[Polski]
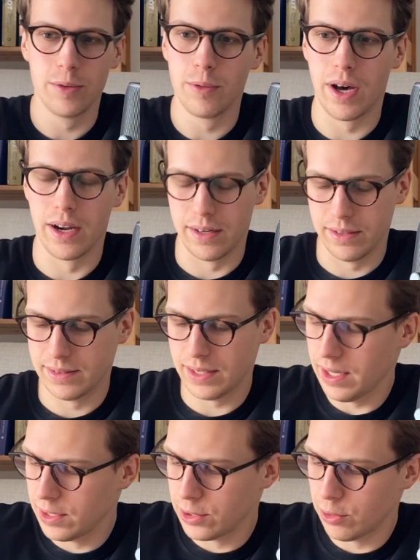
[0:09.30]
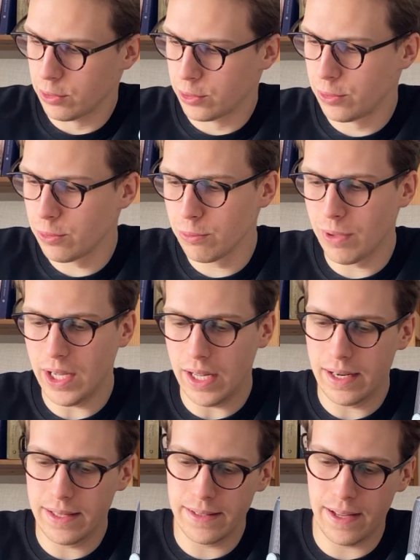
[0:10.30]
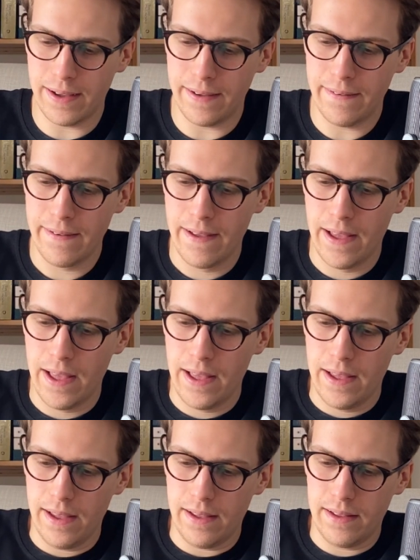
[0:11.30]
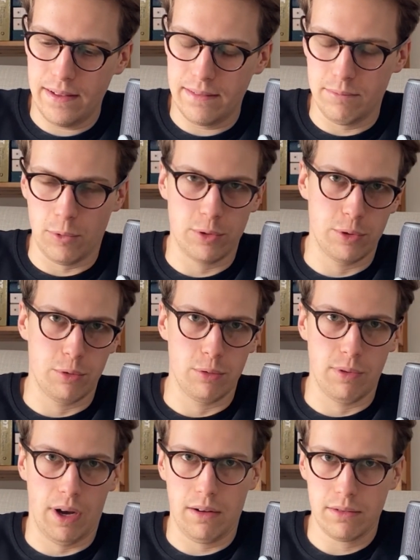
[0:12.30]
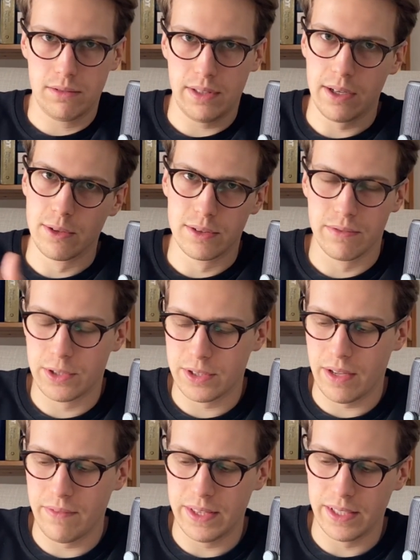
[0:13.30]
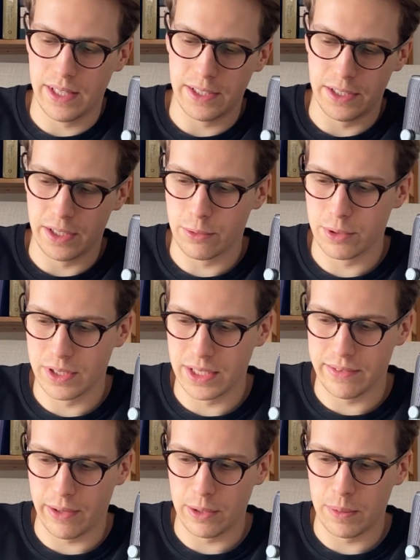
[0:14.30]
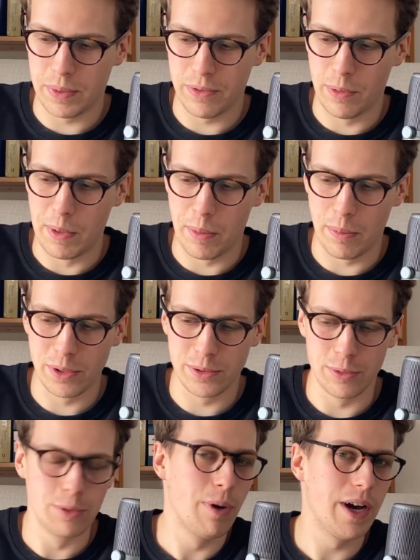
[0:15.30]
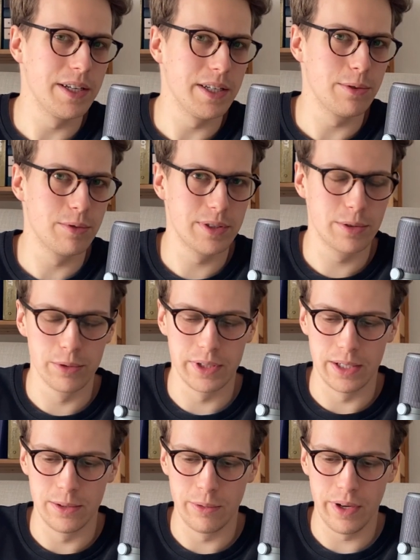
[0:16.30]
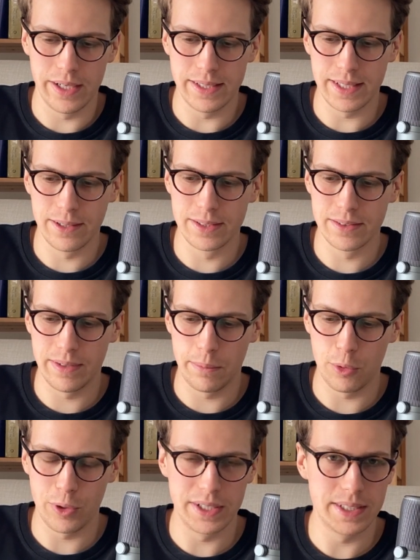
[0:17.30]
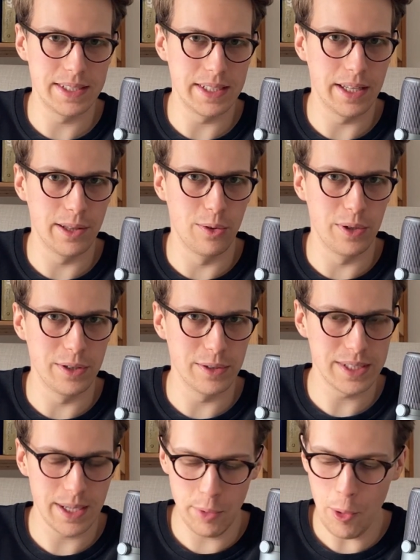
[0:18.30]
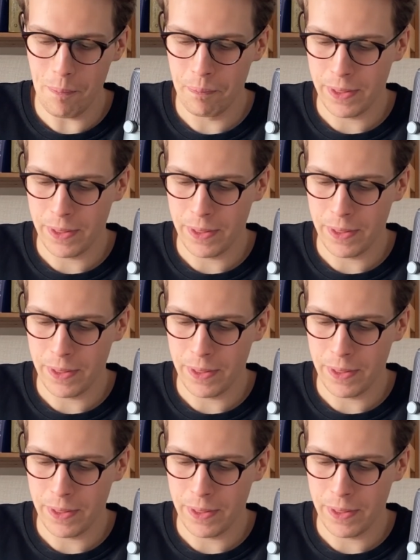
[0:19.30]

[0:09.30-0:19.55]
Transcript: Noir. Zależy od źródła, ale na. E, od źródła, od tego co wyczytałem w internecie. Niektórzy nazywają te perfumy po prostu Noir, niektórzy Sultan Noir i z tego co wiem to jest jedno i to samo